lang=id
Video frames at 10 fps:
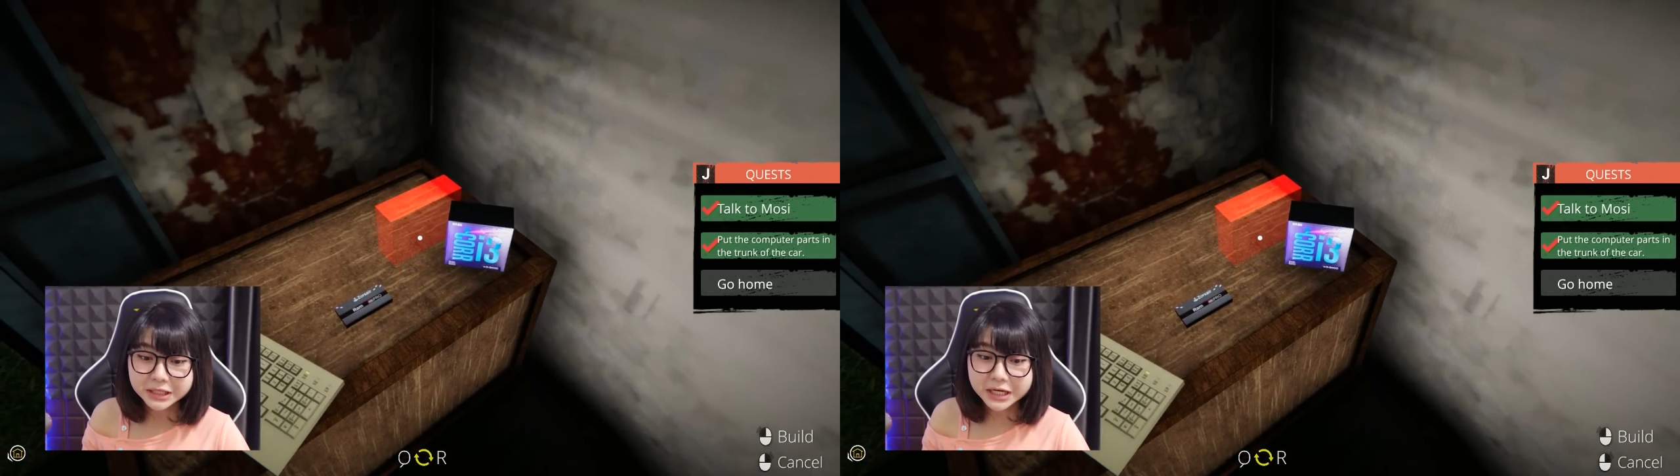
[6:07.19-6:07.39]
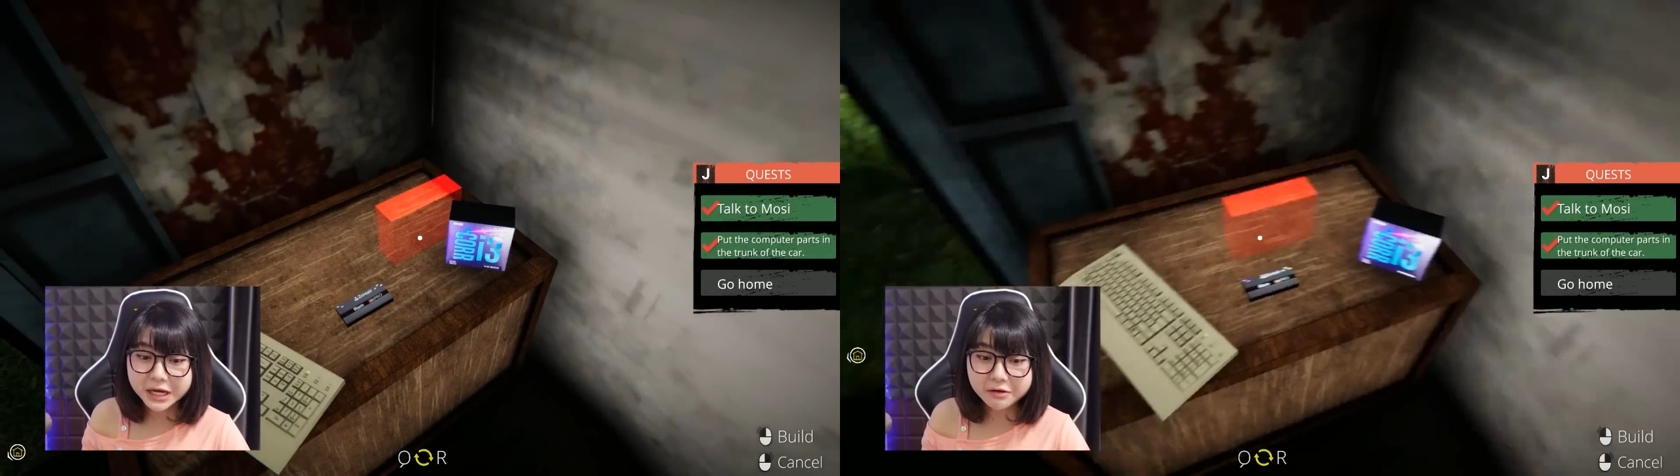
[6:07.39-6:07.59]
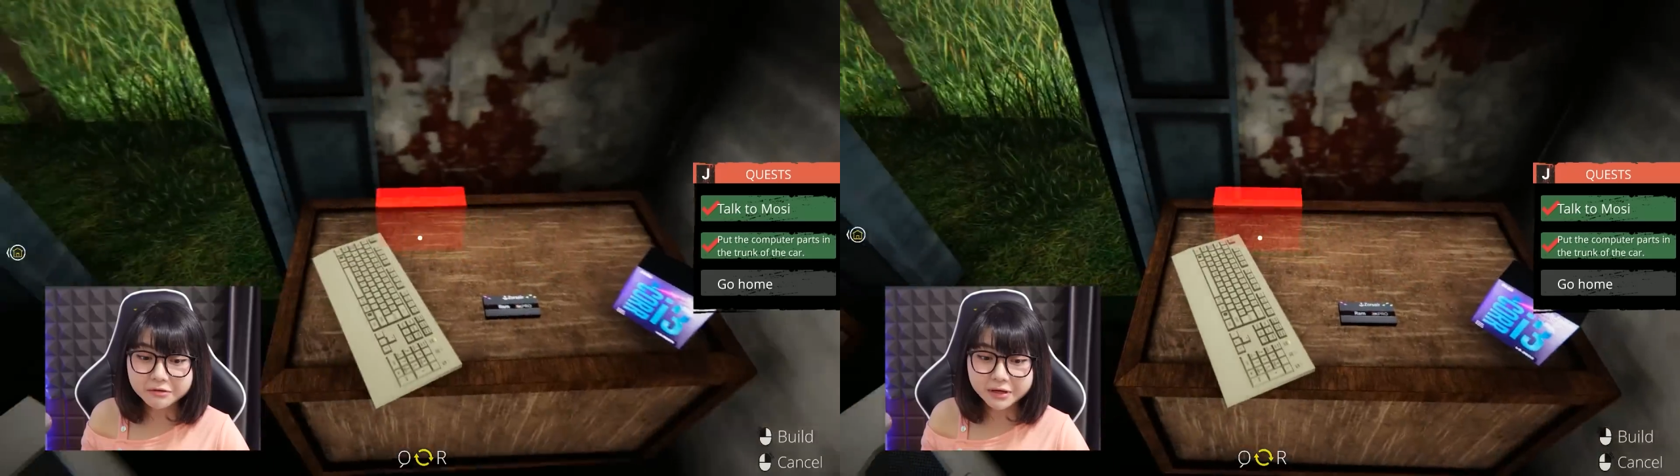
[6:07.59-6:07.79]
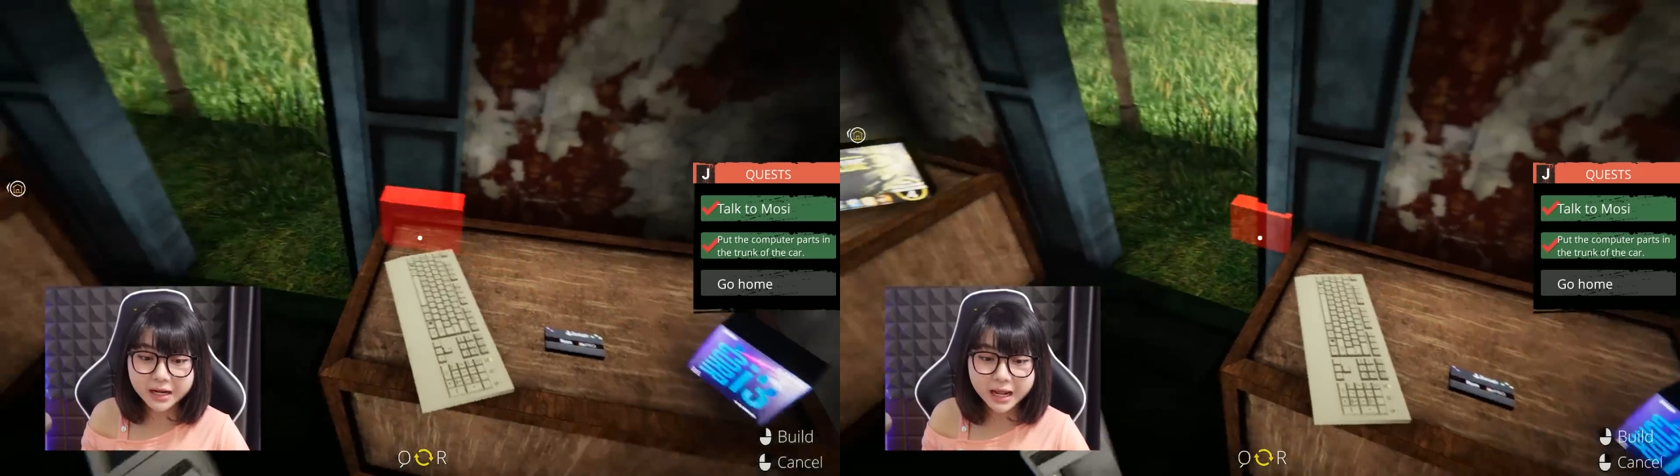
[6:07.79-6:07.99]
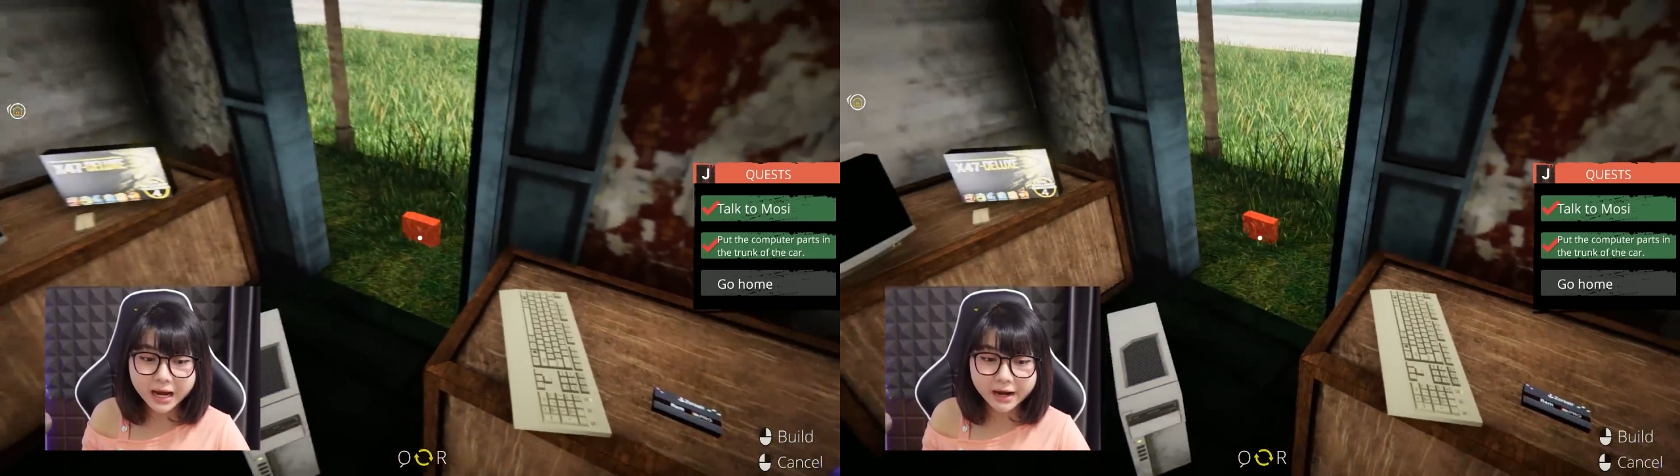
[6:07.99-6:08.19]
Oh ya
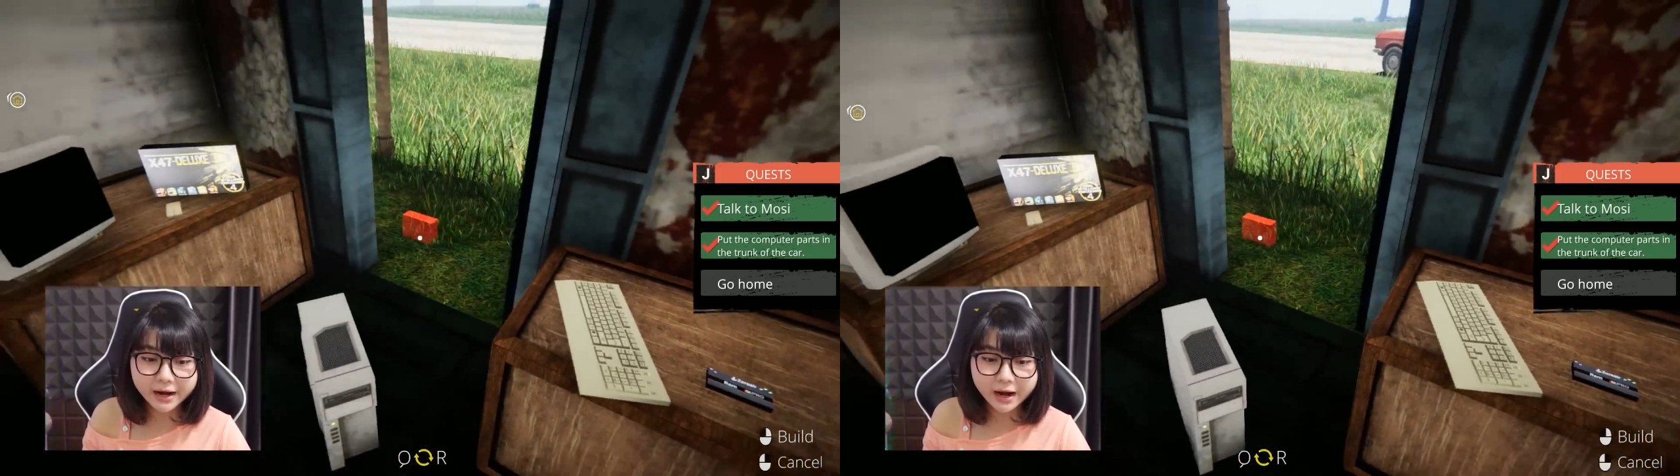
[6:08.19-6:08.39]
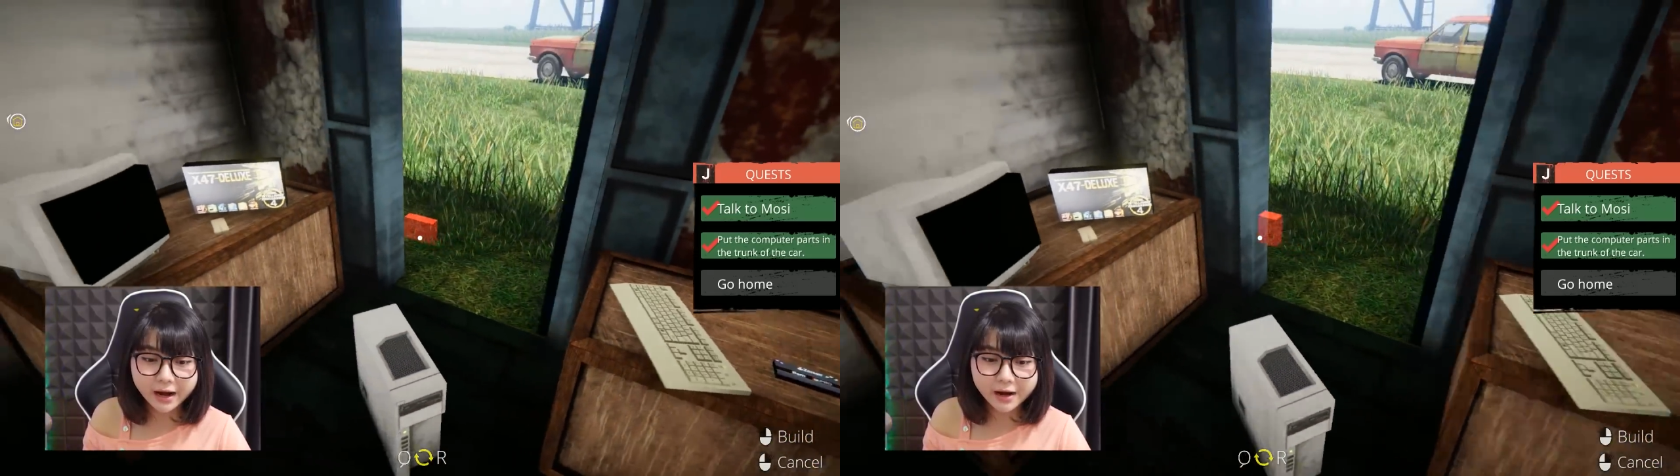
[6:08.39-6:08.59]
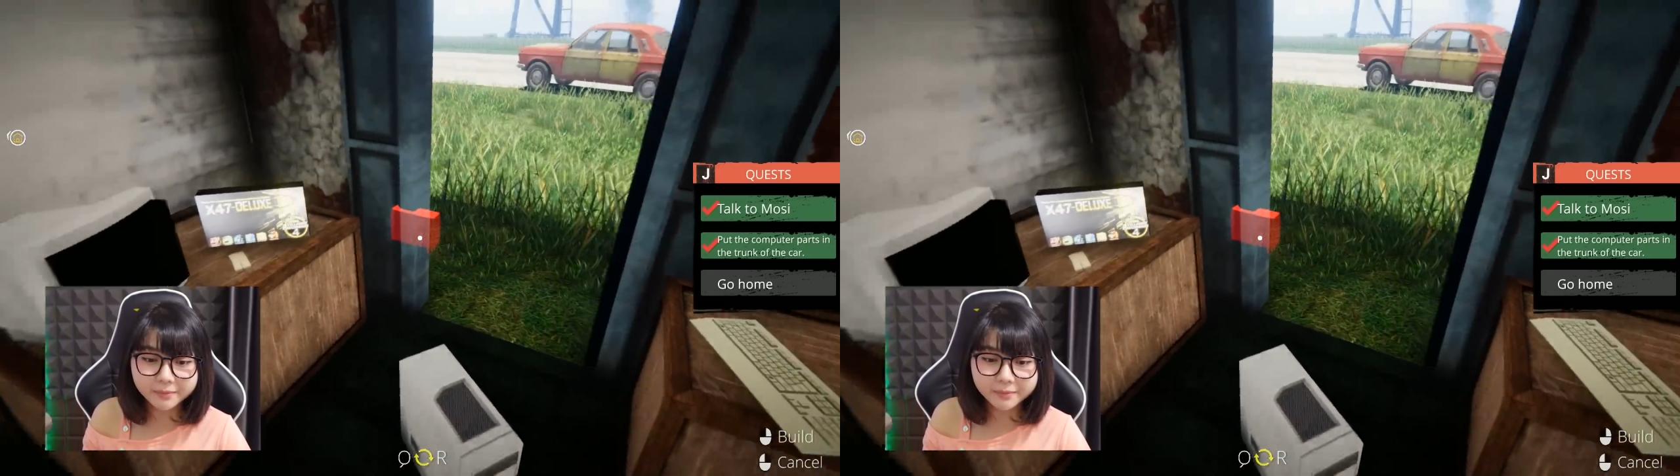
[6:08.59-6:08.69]
udahlah ya